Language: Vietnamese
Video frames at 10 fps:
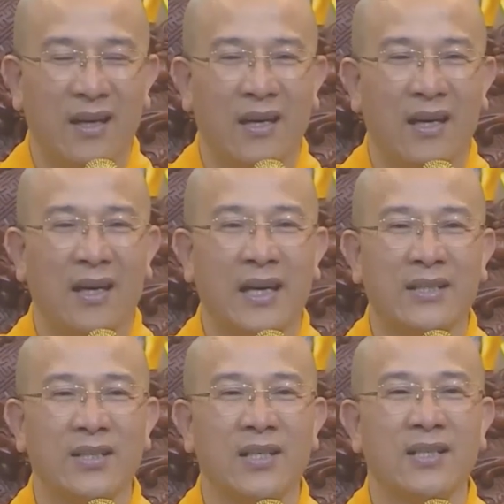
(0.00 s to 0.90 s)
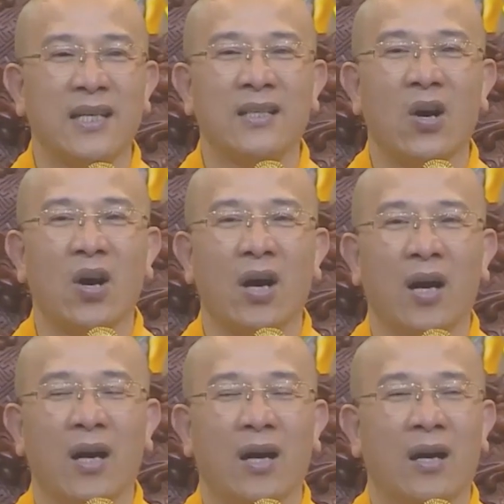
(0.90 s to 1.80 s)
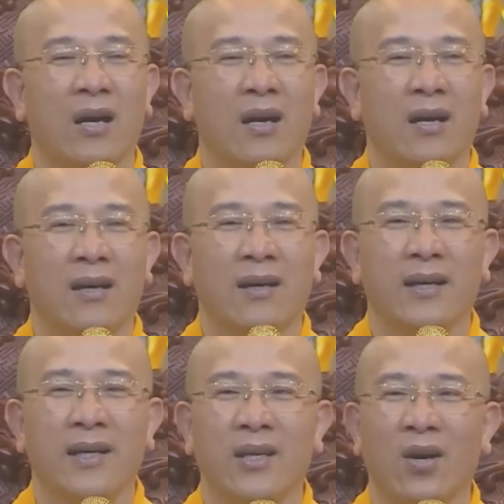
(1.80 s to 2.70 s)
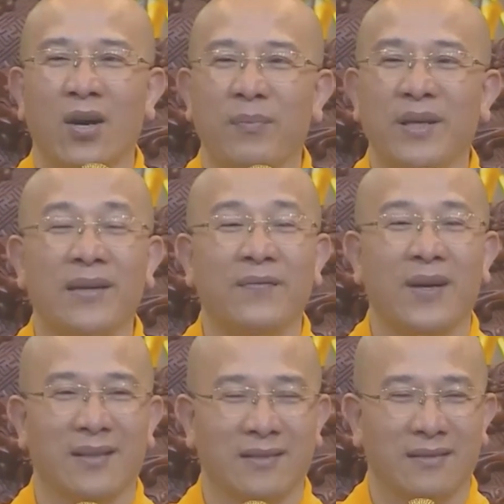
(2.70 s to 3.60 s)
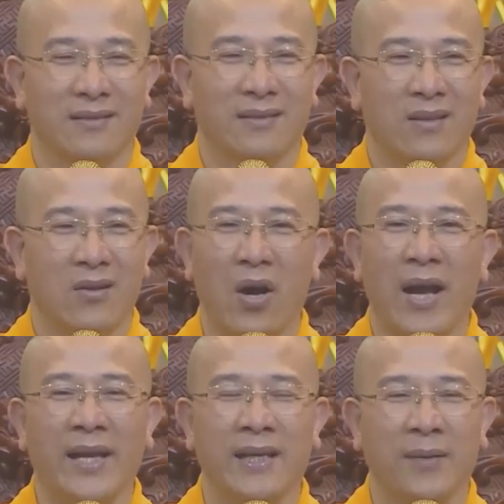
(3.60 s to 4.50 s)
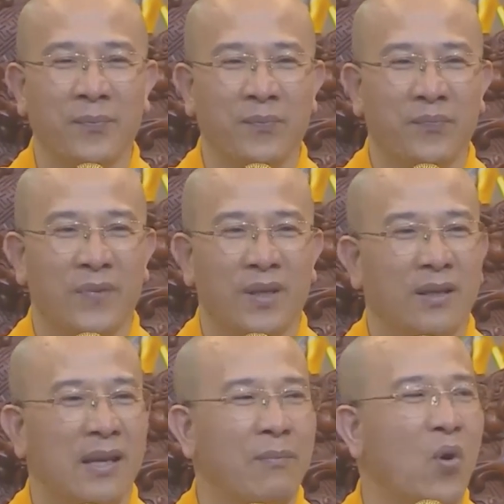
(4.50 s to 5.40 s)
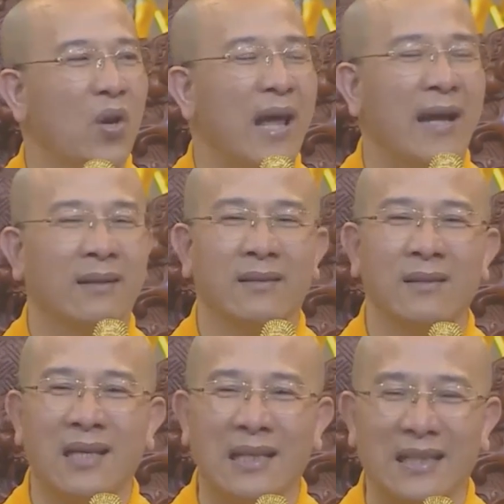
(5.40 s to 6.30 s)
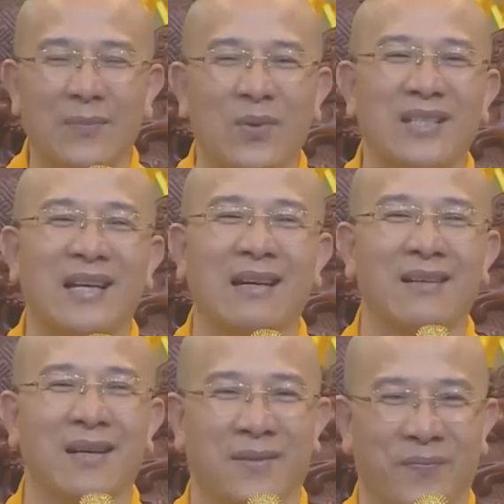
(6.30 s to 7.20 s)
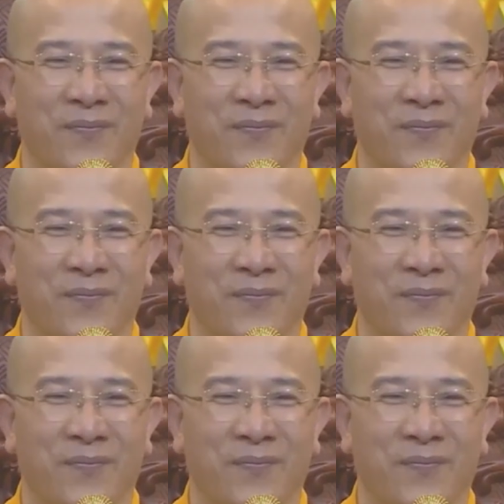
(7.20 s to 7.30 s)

Ngày xưa dân họ khi họ biết đến Phật, họ hay lắm là mỗi làng tự cất lên một cái giảng đường